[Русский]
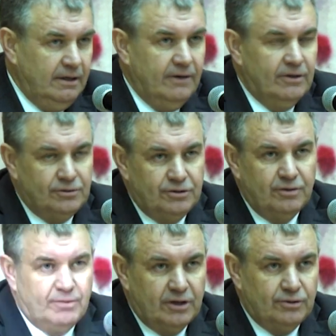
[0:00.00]
Я вас
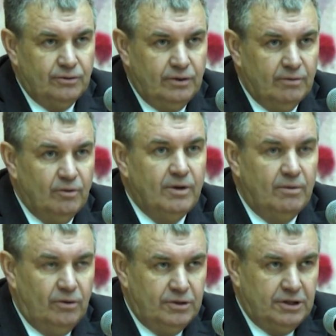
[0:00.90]
очень прошу ему
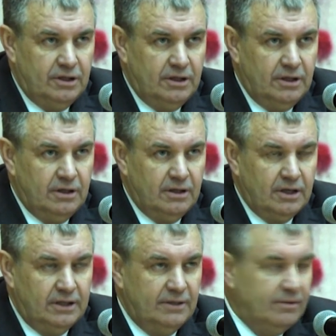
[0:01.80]
помочь.
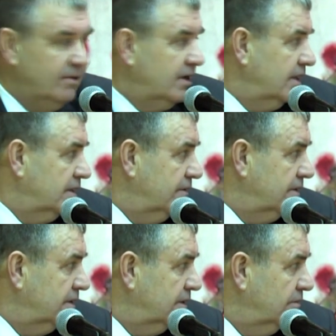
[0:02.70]
Хотя помогать,
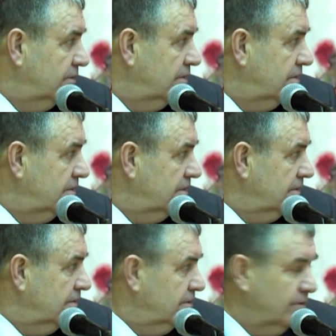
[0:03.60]
наверное, не могу
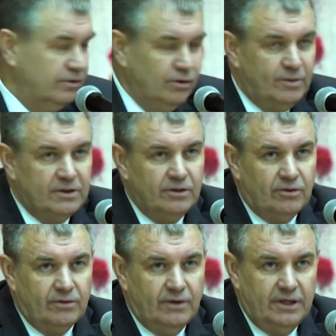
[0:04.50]
он
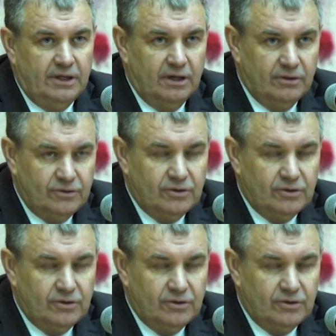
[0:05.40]
опытный руководитель,